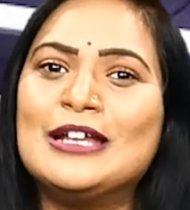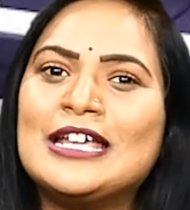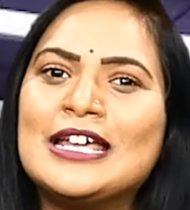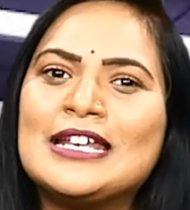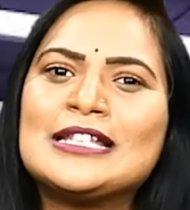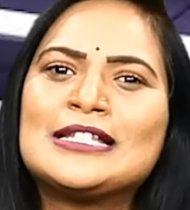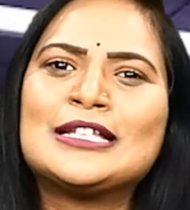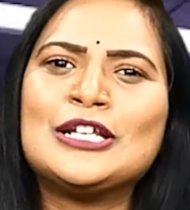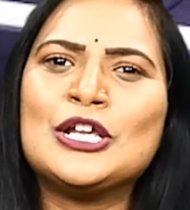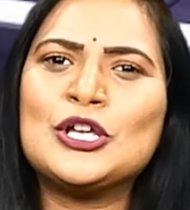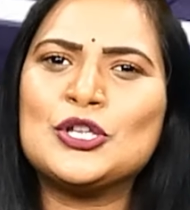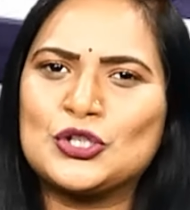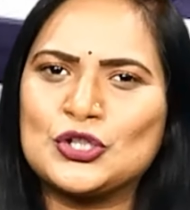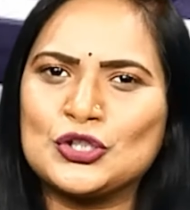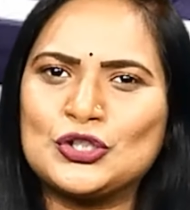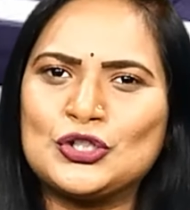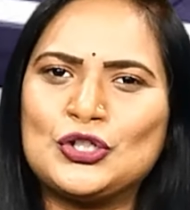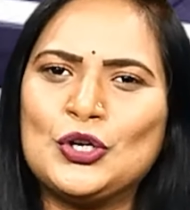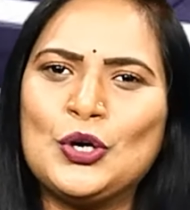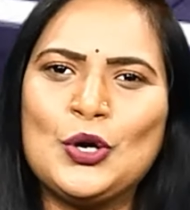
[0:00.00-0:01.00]
నెరసిన
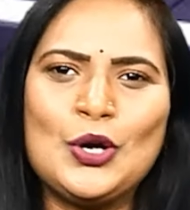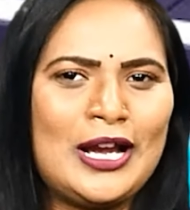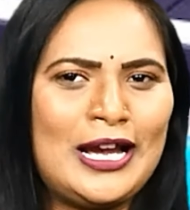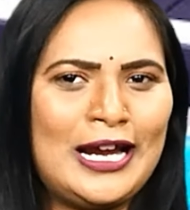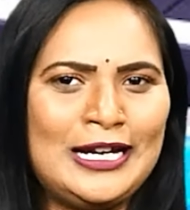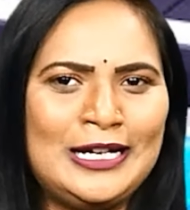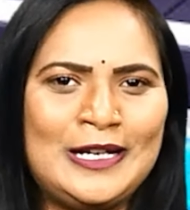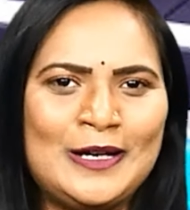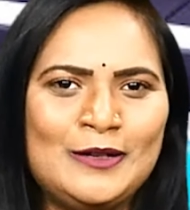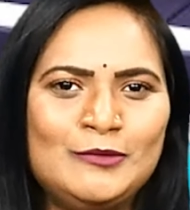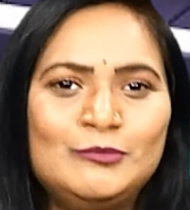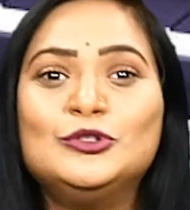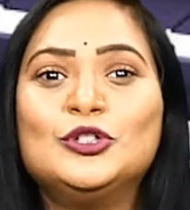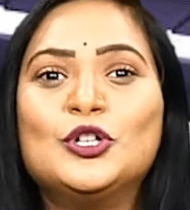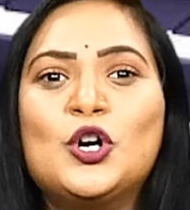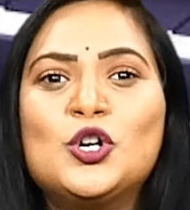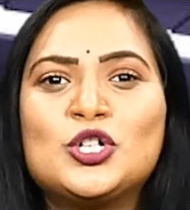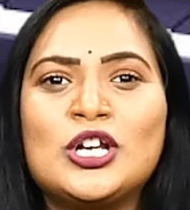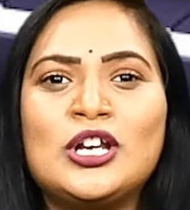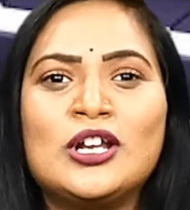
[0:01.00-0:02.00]
జుట్టు గడ్డం
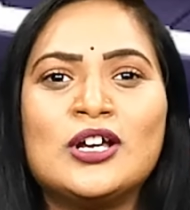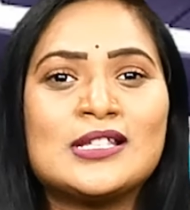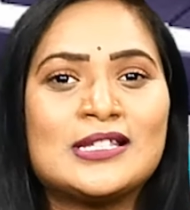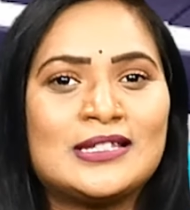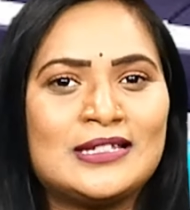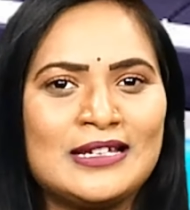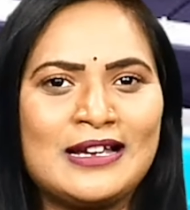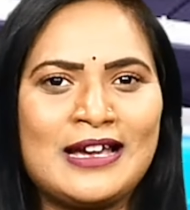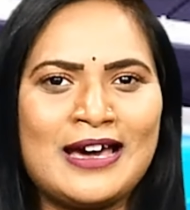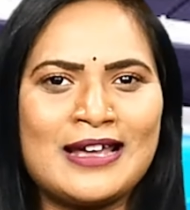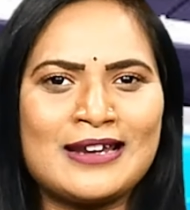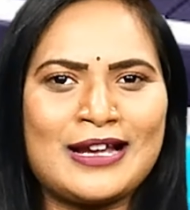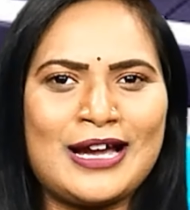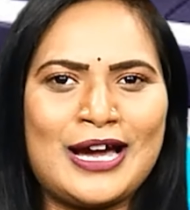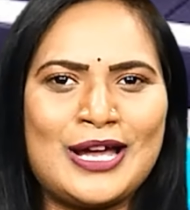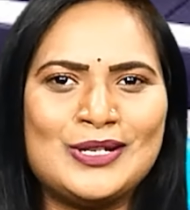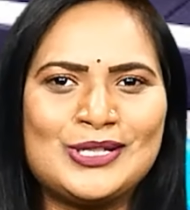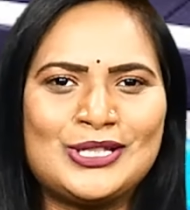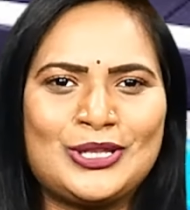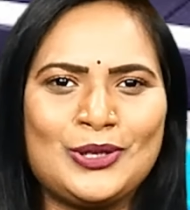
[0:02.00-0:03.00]
నోటిలో సిగార్
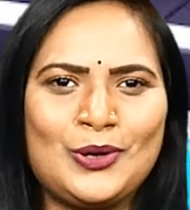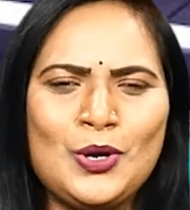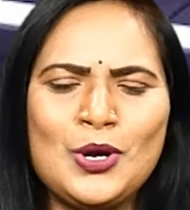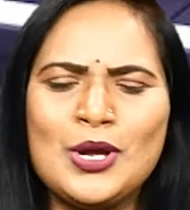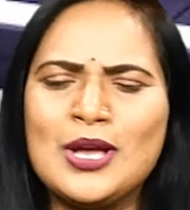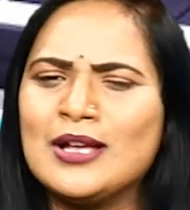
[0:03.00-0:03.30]
కాలుస్తూ